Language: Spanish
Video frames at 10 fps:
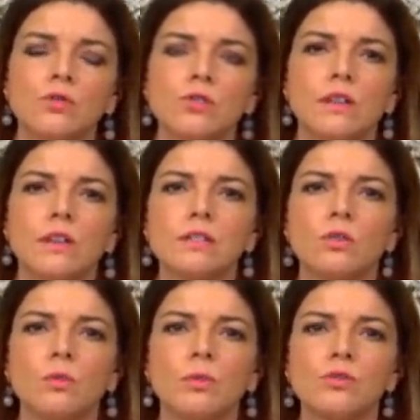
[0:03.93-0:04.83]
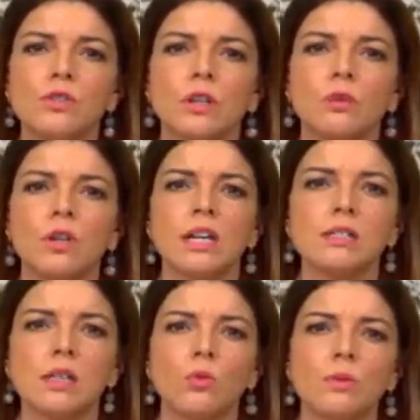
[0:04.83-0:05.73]
Los líderes europeos se reúnen
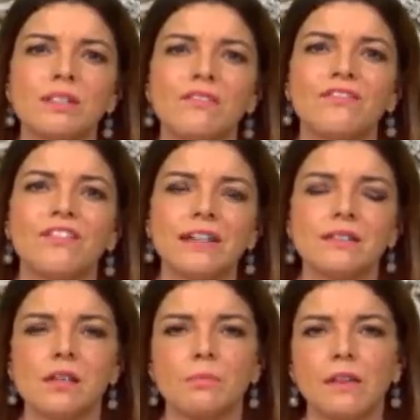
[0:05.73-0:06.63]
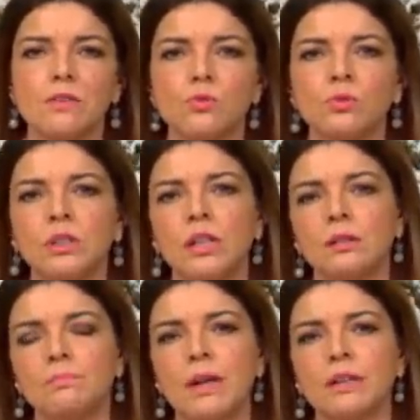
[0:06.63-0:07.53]
este jueves en Francia para discutir el
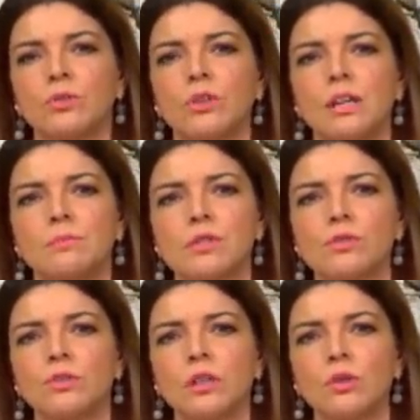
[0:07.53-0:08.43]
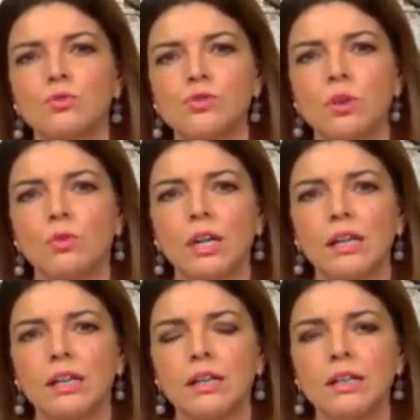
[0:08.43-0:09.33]
impacto de la invasión de Rusia a
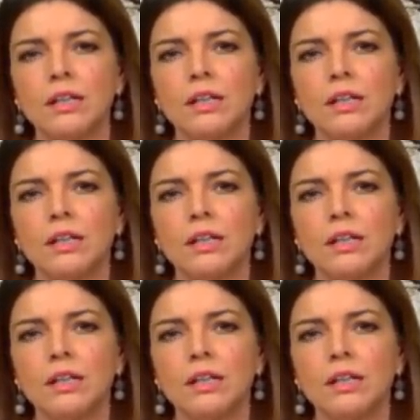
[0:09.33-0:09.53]
Ucrania,